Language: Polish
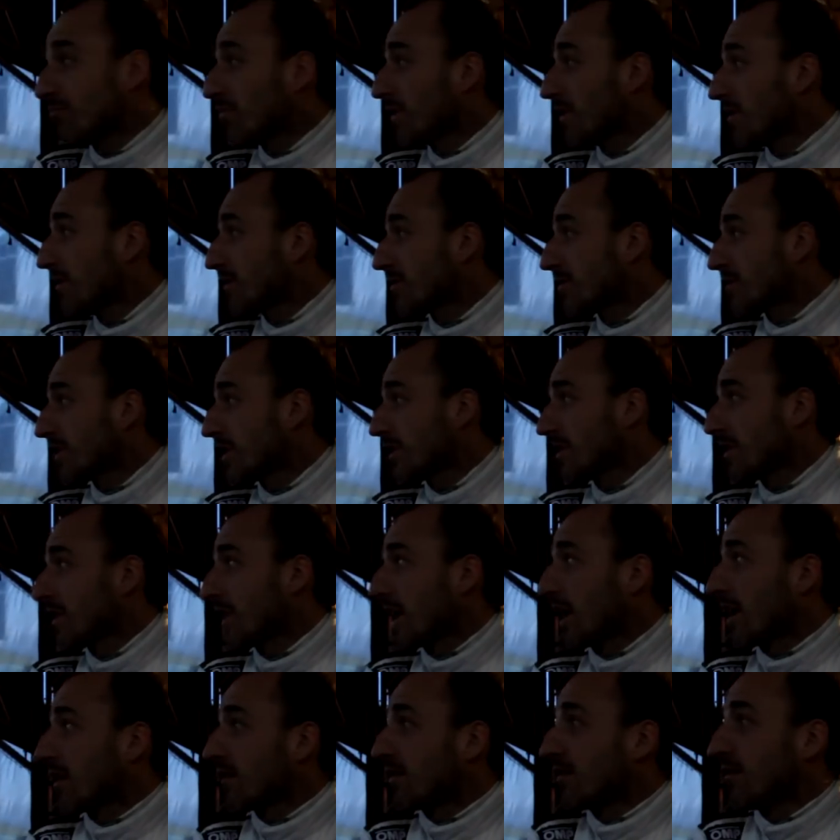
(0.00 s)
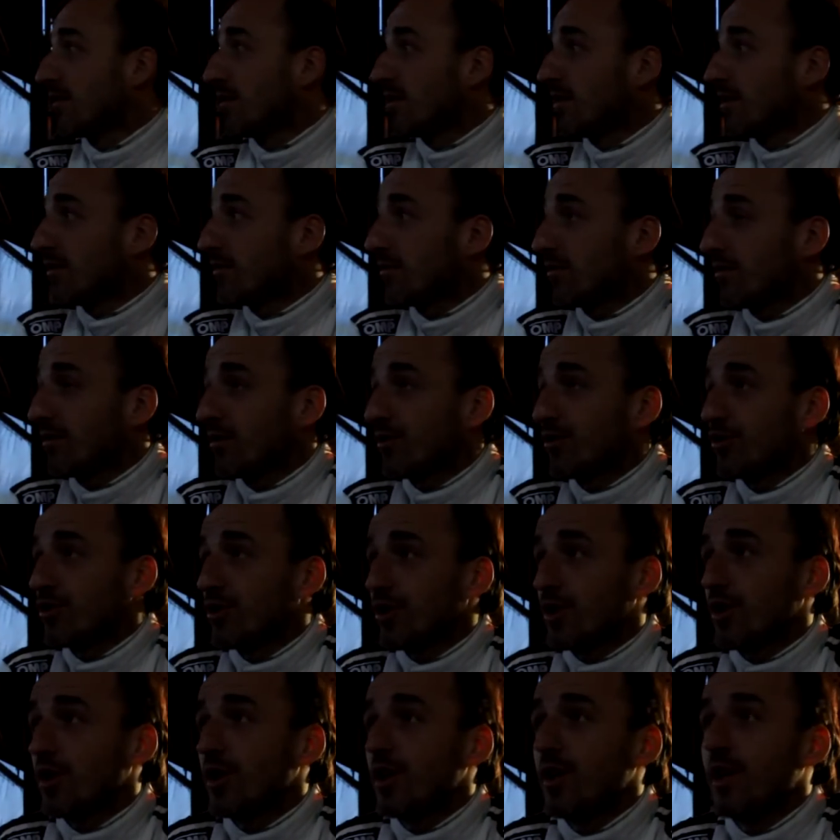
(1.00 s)
powiem szczerze tak, jeśli
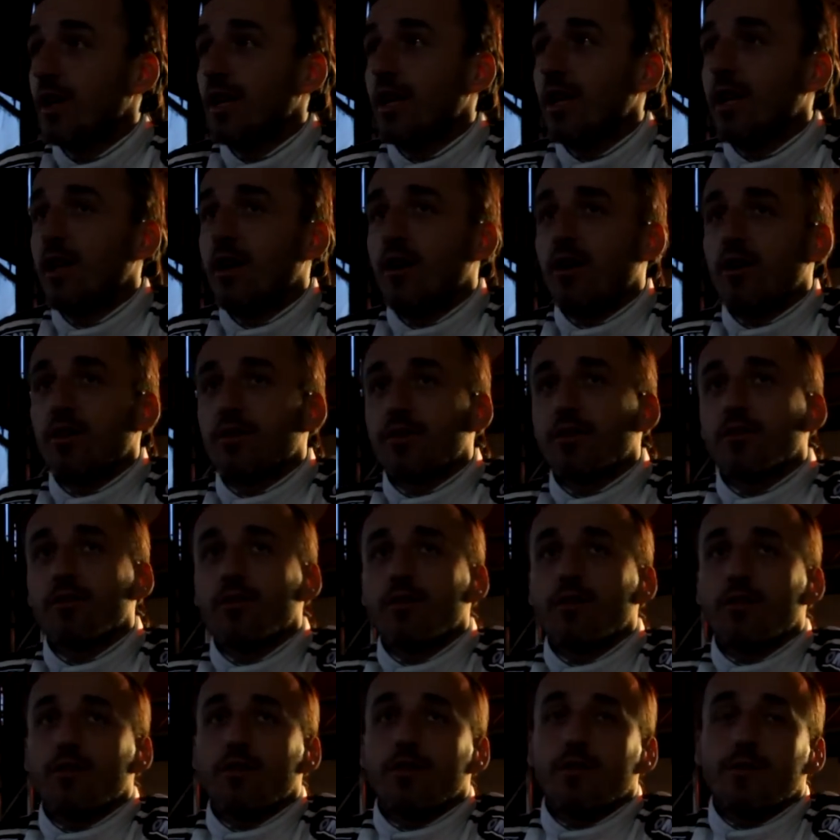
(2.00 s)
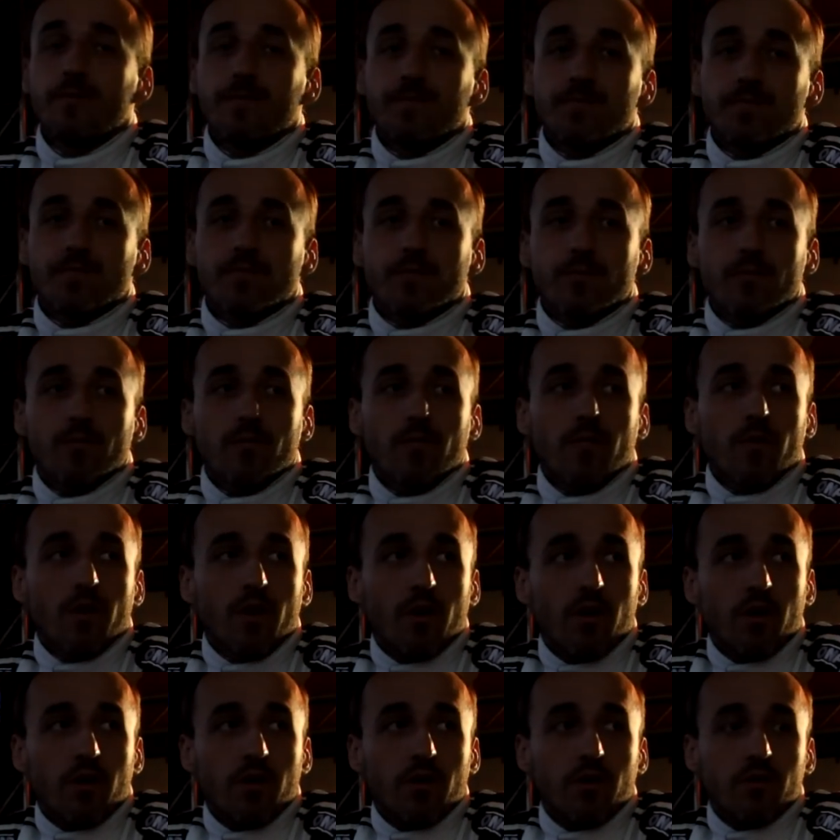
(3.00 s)
chodzi o, o to,
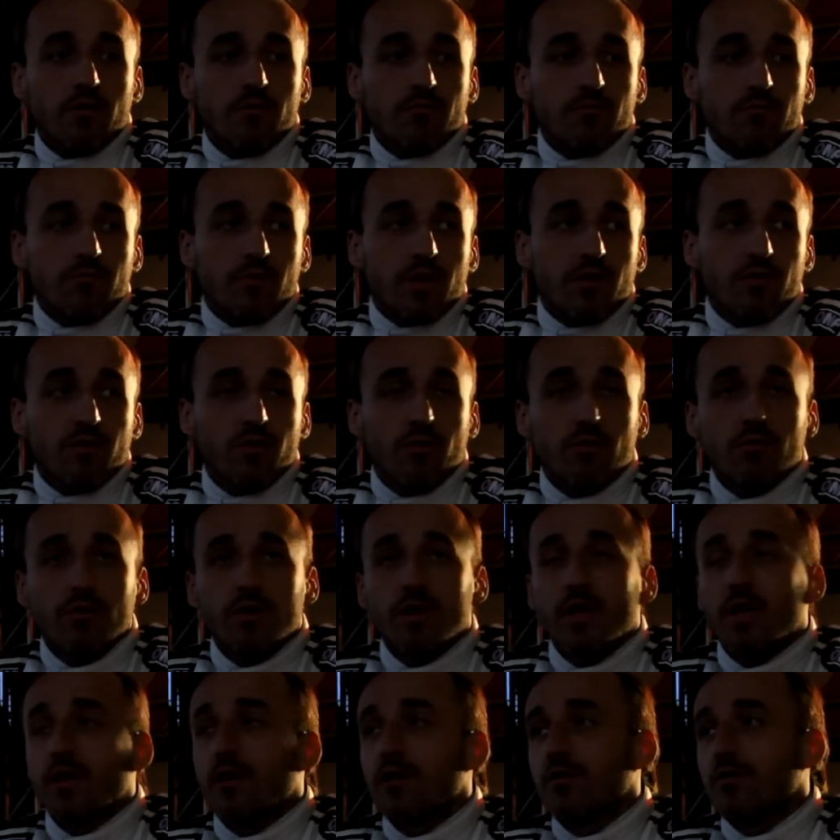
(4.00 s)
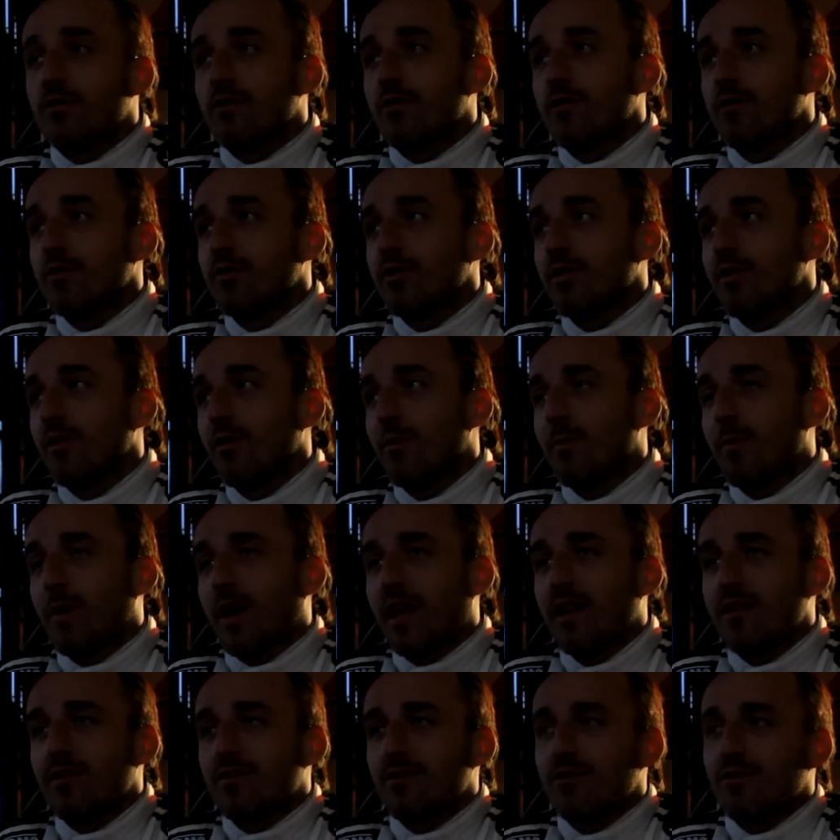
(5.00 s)
mm, e, znaczy ogólnie jeśli chodzi o
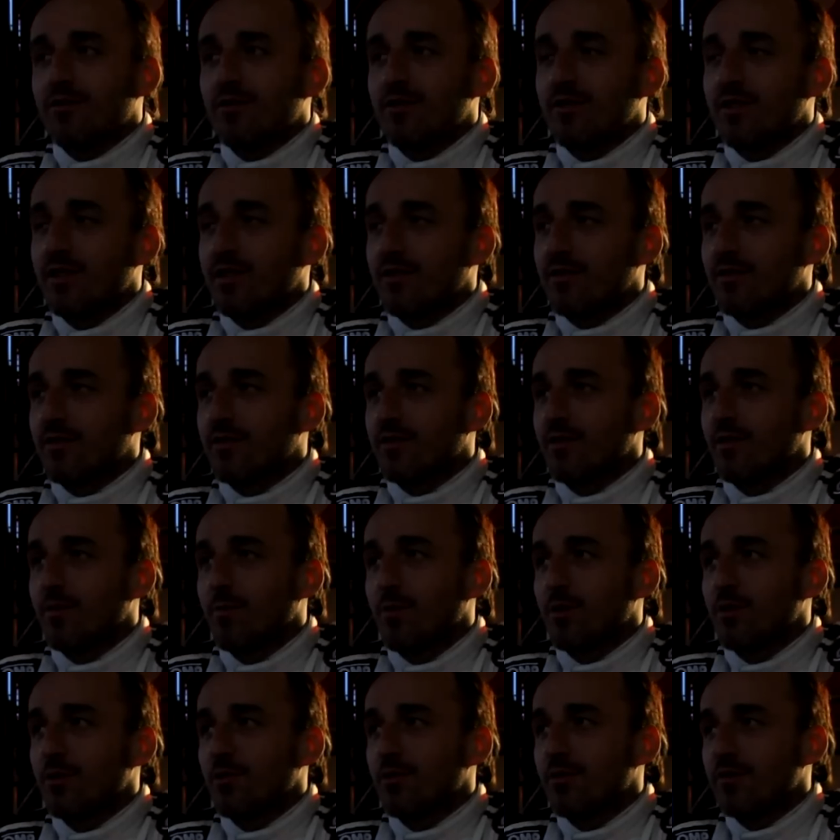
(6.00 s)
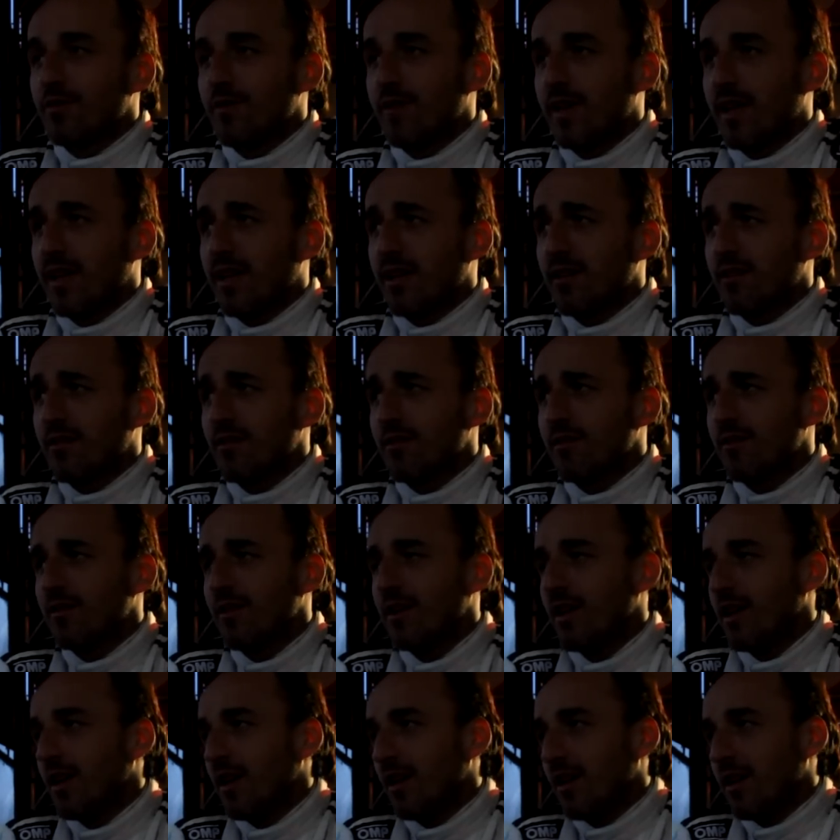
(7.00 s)
prędkość, czy też e, podróżowanie, to
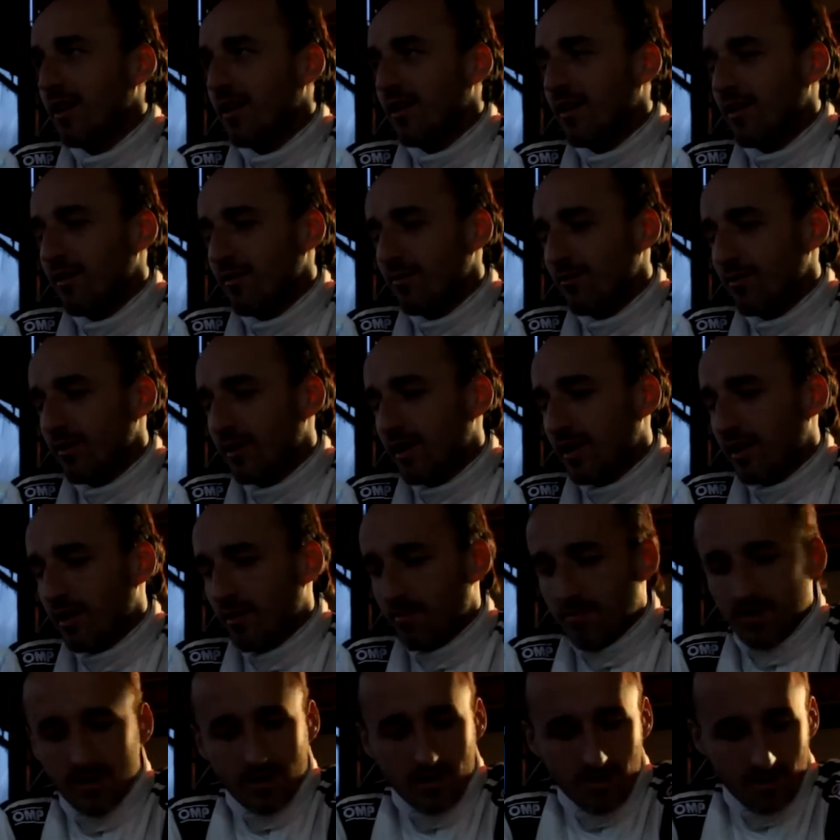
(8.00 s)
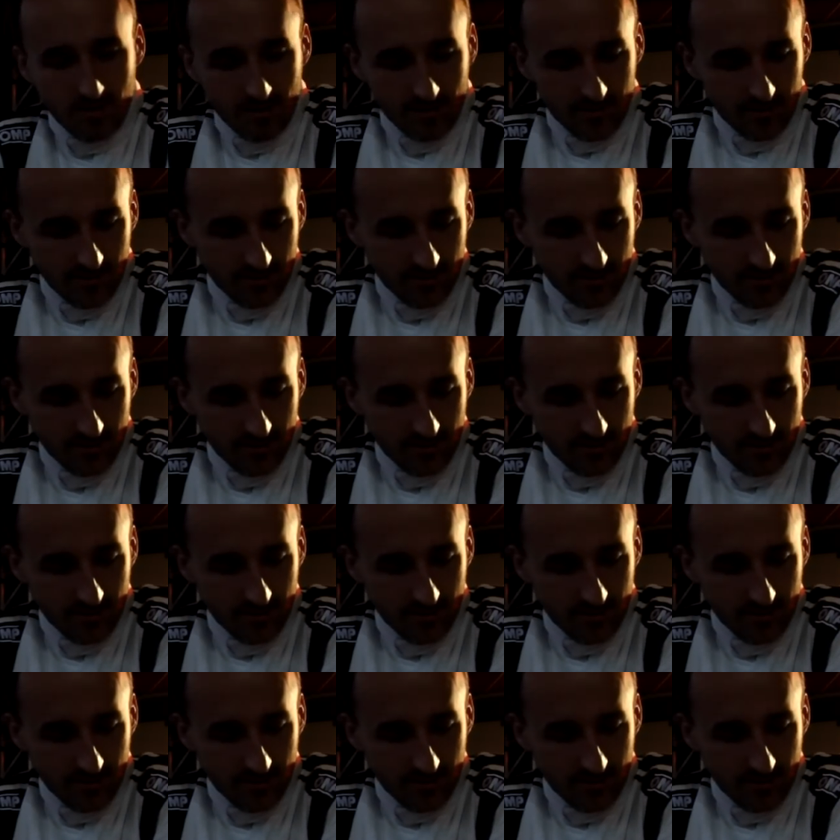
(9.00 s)
tutaj nie ma